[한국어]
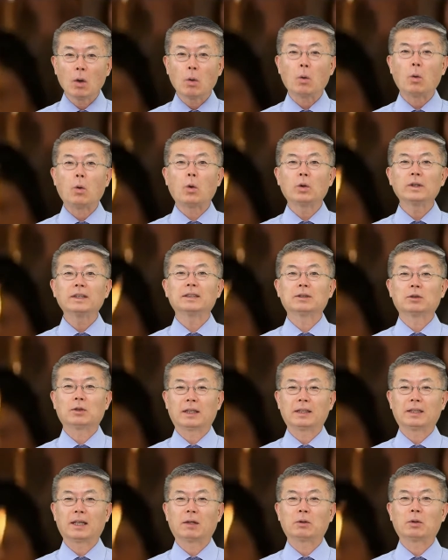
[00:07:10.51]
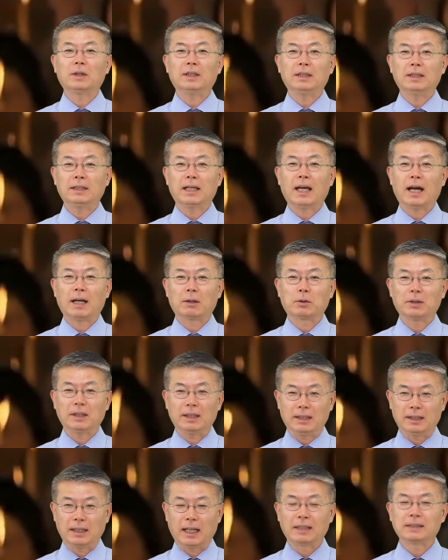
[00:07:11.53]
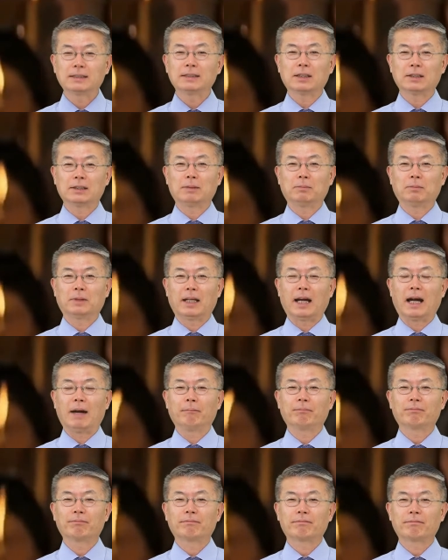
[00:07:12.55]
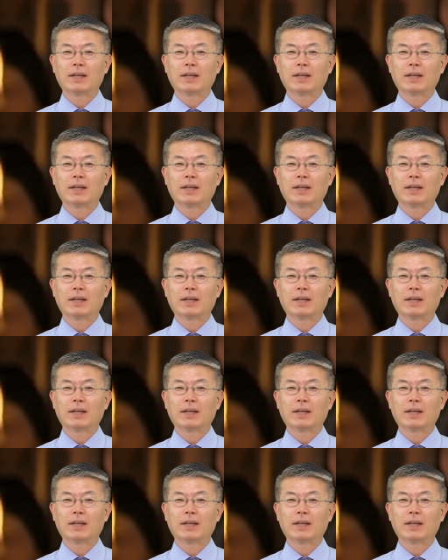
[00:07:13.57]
혼인 관계로 이해하고 있다는 것입니다.